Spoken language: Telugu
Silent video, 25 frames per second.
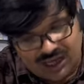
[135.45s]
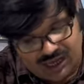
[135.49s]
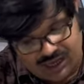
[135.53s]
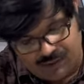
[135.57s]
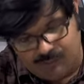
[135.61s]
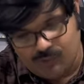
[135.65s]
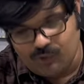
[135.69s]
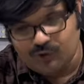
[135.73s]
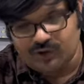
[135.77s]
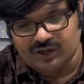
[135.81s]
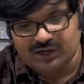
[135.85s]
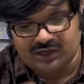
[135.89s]

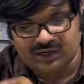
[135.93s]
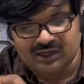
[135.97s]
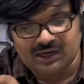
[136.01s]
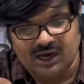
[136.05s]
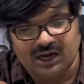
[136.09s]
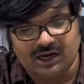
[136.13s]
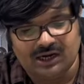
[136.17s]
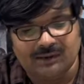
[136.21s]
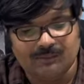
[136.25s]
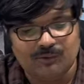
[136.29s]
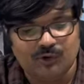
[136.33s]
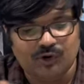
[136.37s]
రాకపోవడానికి
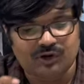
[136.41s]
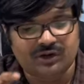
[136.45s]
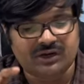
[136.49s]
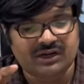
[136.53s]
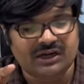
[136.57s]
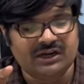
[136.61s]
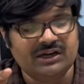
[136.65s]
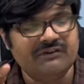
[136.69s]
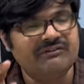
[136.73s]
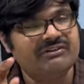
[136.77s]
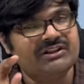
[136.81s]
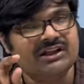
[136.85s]
కారణం ఒకటి
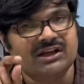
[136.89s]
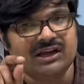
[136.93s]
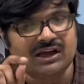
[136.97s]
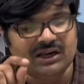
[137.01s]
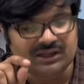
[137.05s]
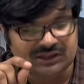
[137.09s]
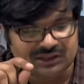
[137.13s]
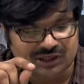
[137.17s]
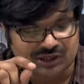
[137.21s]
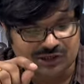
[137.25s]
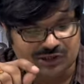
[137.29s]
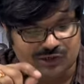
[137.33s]
రెండు విధంగా
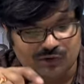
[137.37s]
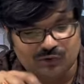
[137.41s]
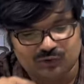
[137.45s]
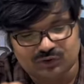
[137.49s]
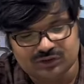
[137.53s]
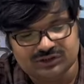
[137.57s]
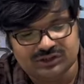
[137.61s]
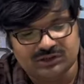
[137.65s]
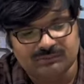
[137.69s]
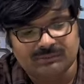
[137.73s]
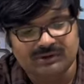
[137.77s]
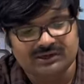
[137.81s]
దీంట్లో
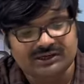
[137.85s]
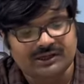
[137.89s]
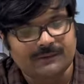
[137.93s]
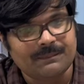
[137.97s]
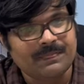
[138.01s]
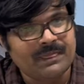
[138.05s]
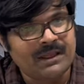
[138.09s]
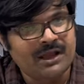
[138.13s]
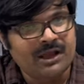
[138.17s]
ఉంటుంది అనమాట